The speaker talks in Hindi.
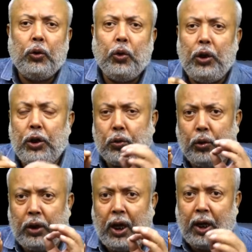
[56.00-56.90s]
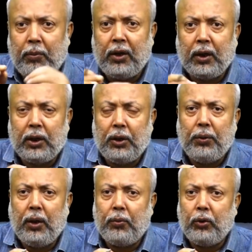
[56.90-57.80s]
तो इसको ध्यान में रखते
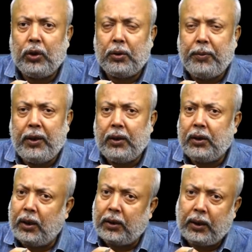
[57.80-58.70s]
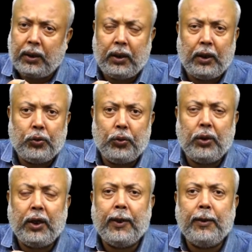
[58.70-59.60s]
हुए हम लोग इस पर चर्चा करना शुरू
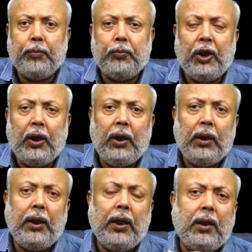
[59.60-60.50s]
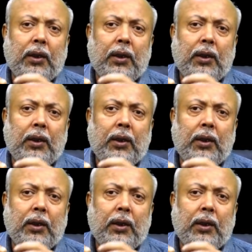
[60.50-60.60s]
करेंगे देखिए